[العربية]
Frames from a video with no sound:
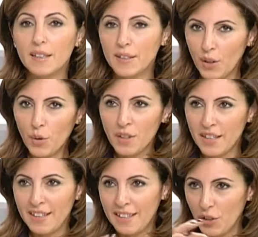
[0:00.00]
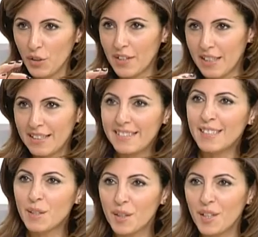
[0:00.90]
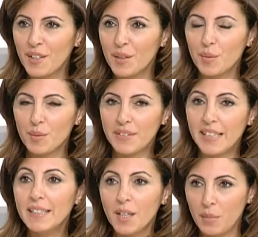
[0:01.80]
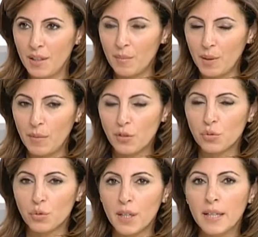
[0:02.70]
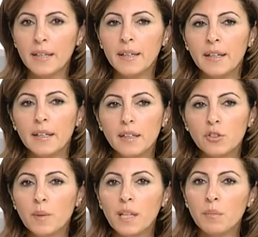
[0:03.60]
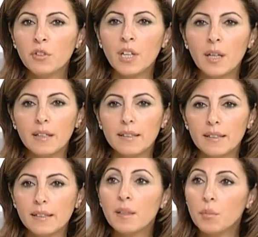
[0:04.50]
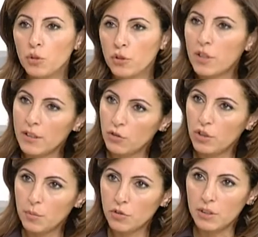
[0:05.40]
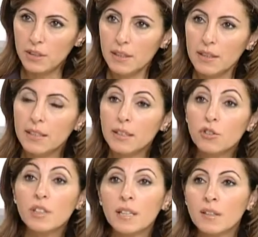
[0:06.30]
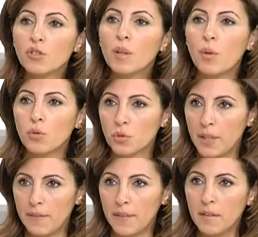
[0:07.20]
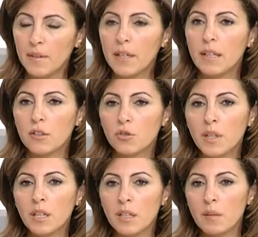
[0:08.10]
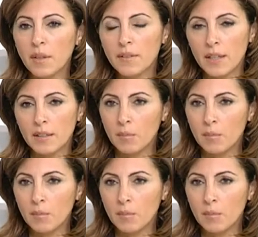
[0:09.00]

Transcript: آه هون النقطه أه. اللي كثير دقيقه بالمشروع نعم. اجمالا بنرجع اذا بده يرجع ينجاب شيء هي شيء كان ديجا موجود عندنا اجمالا المنطقه